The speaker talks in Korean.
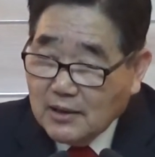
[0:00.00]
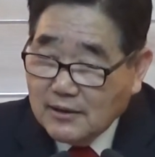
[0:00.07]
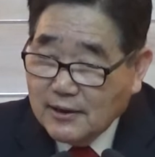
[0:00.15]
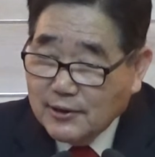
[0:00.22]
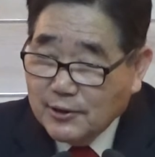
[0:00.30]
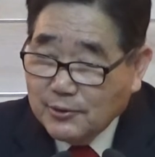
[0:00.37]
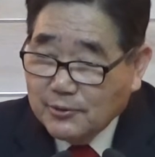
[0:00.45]

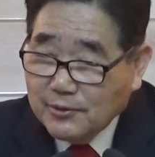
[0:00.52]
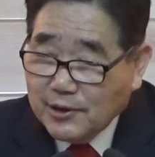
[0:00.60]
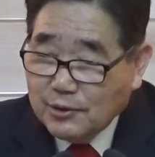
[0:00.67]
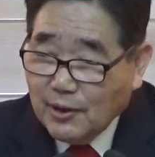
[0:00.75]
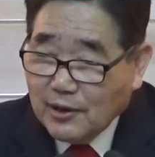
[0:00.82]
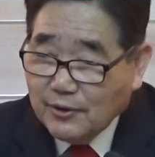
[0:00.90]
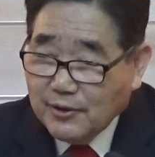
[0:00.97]
지난주에도
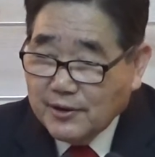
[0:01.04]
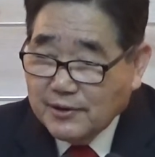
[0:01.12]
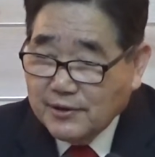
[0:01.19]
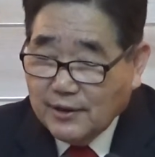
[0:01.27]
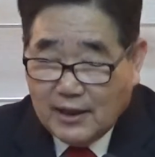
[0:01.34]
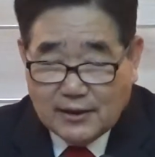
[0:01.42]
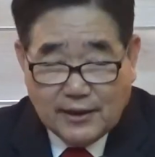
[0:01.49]
기도하는 것에
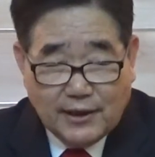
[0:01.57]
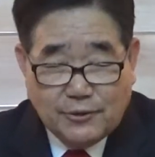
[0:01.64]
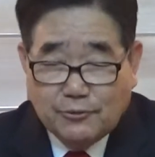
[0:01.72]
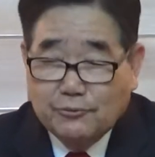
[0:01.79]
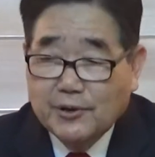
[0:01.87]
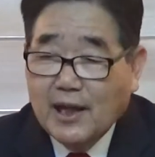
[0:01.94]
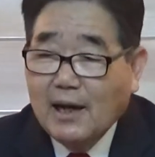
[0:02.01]
대해서 하나님께서
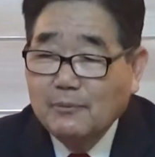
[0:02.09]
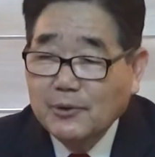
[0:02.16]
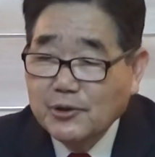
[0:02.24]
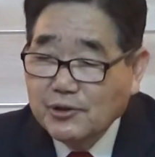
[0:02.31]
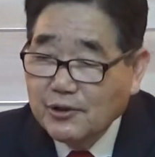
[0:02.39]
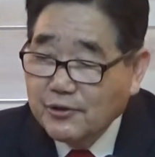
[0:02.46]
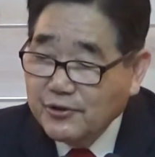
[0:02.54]
우리
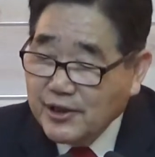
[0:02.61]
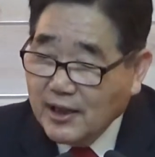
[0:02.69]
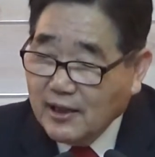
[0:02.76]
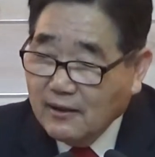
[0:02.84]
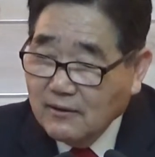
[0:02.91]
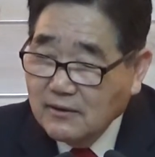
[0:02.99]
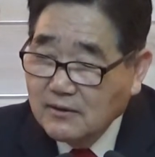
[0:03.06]
아버지여
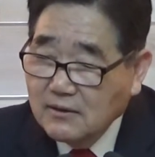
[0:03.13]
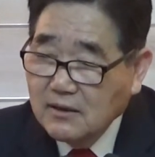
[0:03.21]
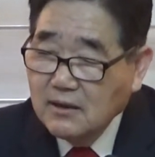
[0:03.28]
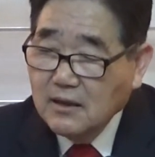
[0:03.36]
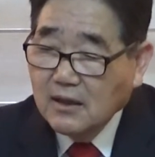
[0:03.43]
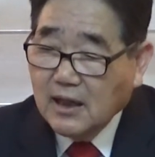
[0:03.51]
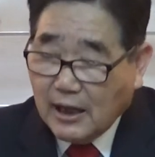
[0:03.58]
그랬잖아요. 이건
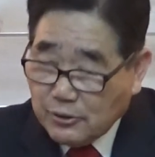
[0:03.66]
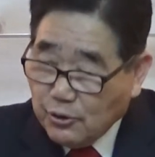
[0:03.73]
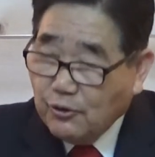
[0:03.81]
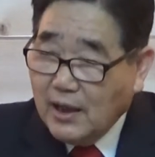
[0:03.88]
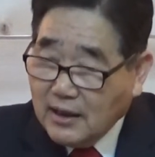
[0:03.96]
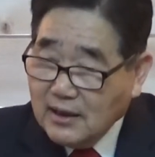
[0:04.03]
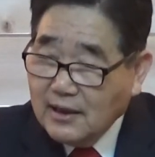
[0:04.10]

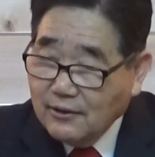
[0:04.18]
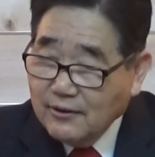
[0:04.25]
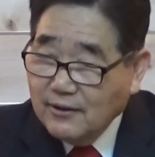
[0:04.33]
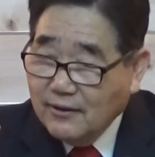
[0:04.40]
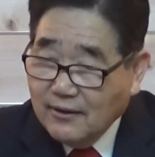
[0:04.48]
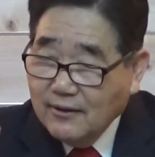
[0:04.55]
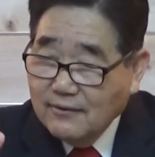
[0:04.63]

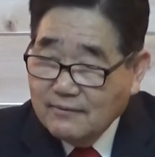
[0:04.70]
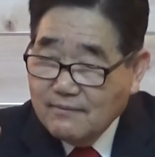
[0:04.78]
가족관계라고요.